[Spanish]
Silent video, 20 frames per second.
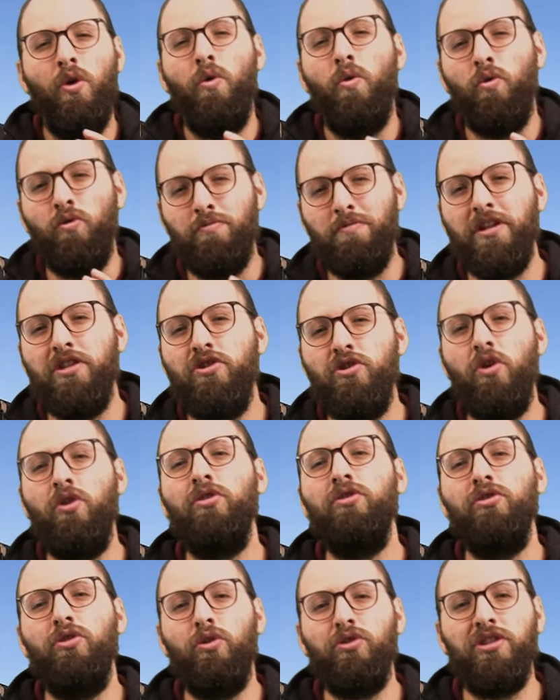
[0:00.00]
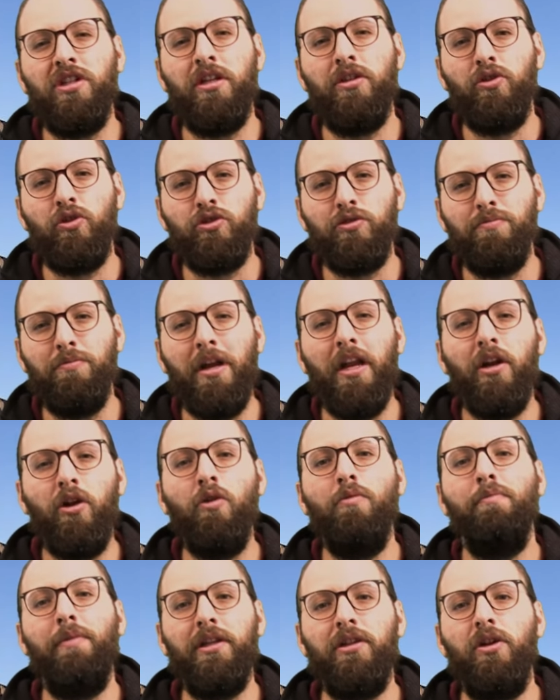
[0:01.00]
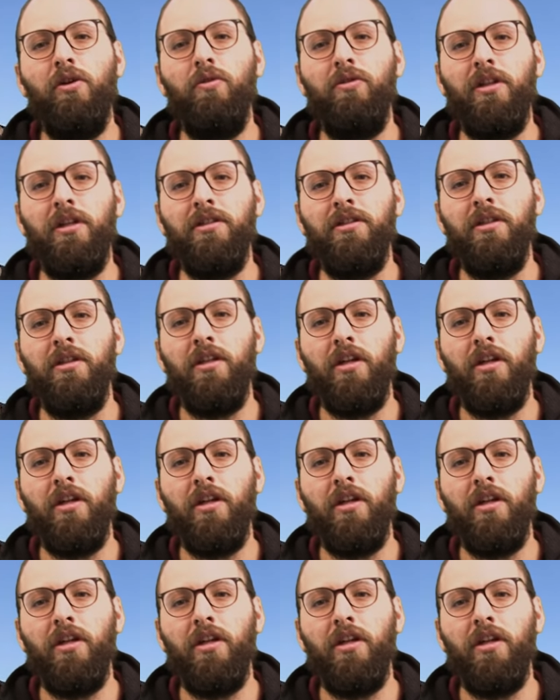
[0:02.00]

1.200.000 compatriotas